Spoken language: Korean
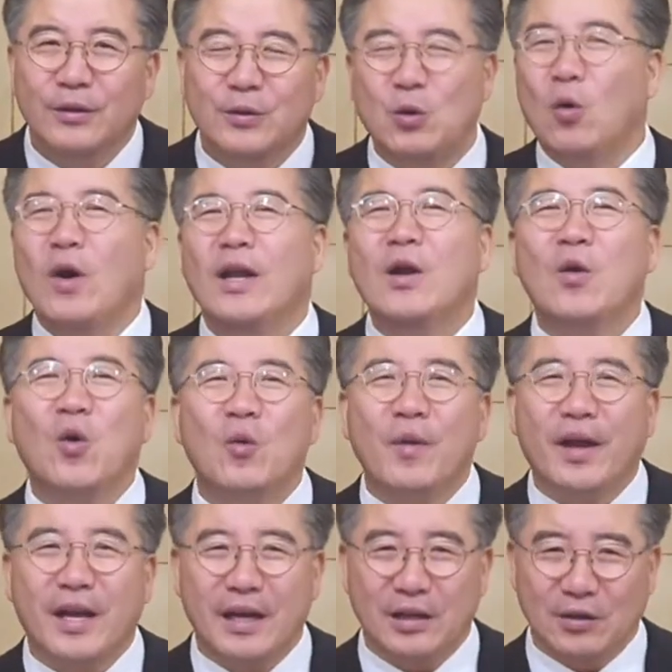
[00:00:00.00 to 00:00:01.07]
또 하나
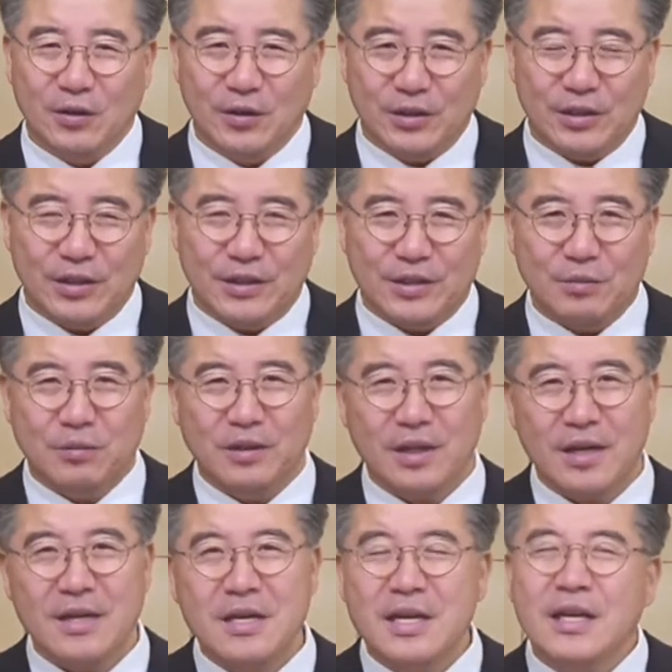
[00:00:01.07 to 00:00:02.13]
고백하는 것이
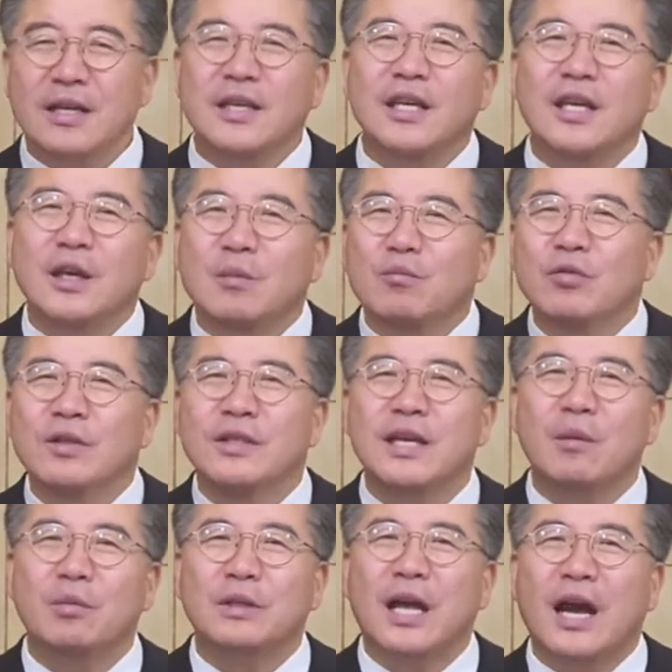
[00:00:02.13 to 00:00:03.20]
있습니다. 이
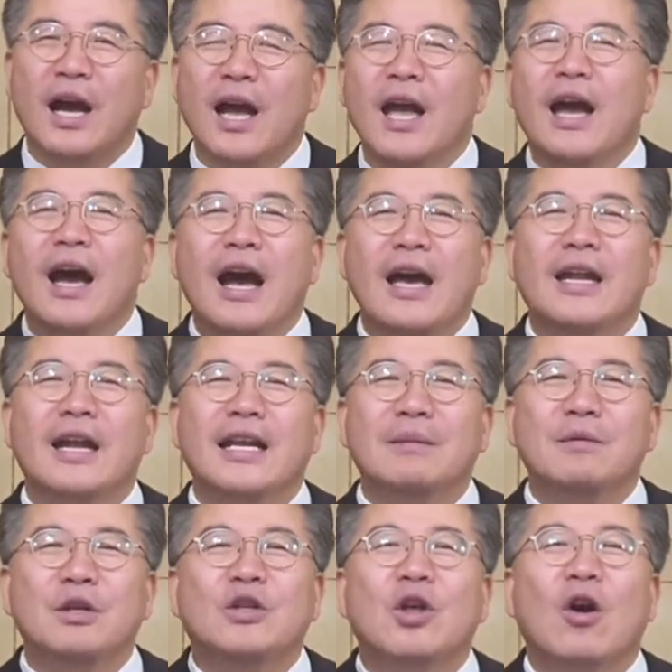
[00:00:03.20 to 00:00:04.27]
문제보다
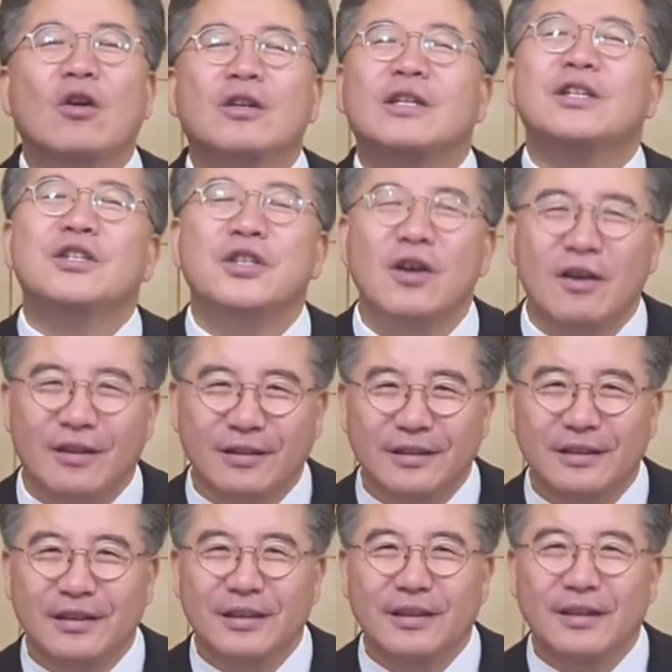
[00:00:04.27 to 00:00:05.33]
하나님이 더 크셔.
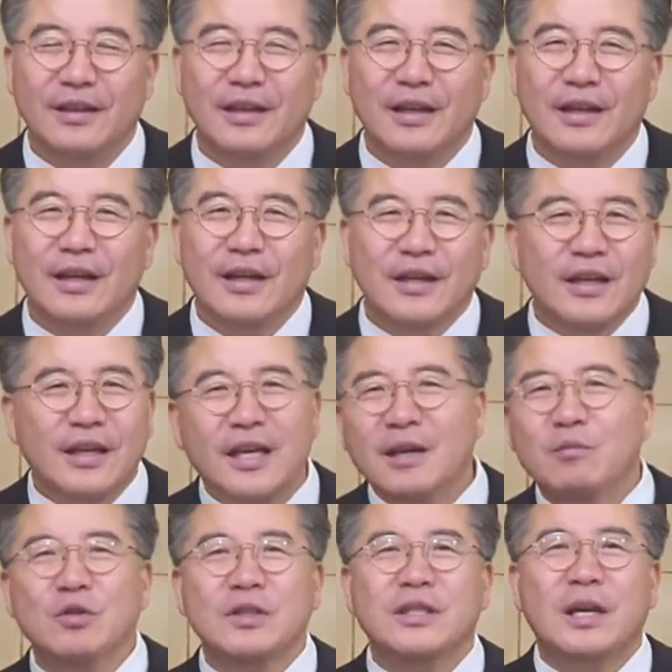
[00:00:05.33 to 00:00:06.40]
이
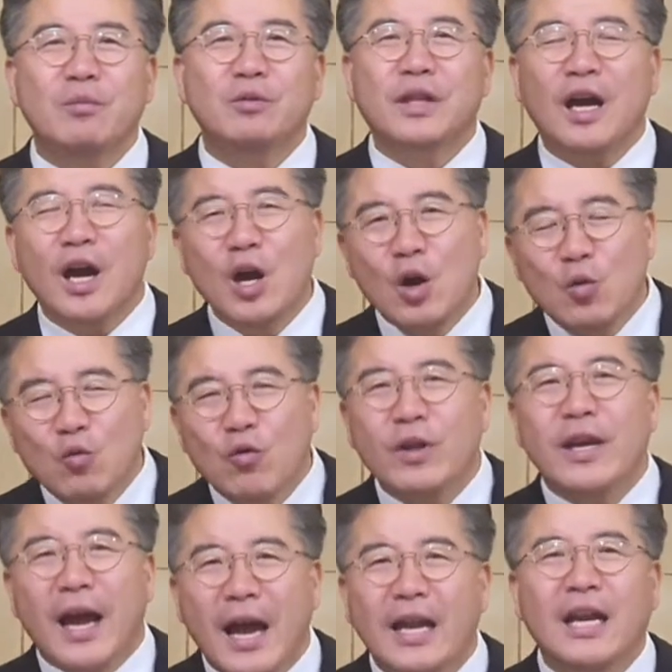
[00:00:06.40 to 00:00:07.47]
문제보다
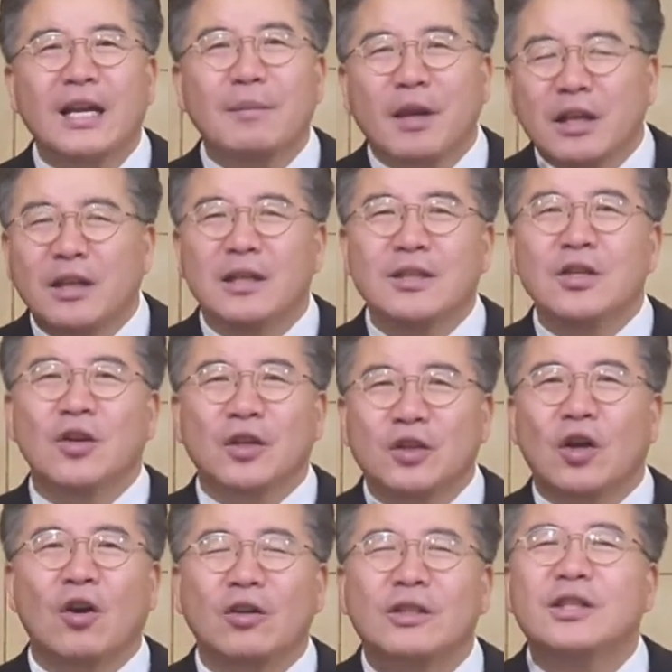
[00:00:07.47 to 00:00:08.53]
우리 하나님의 능력이
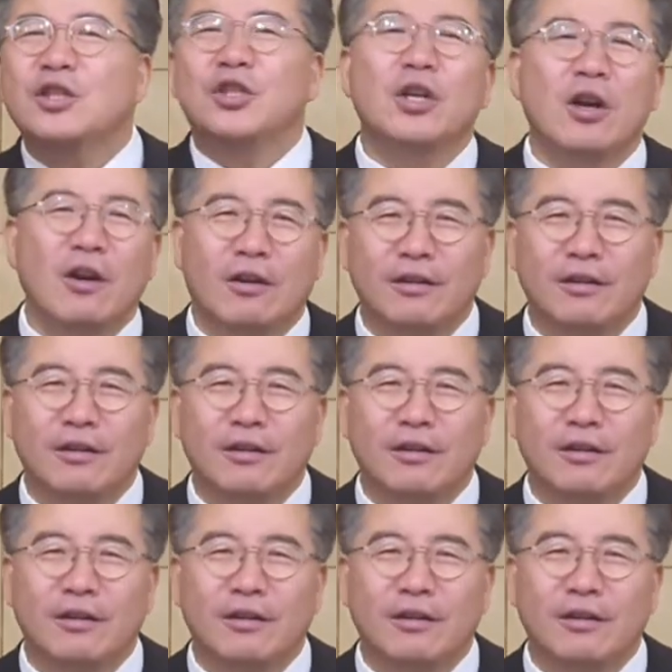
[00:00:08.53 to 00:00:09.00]
더 크셔.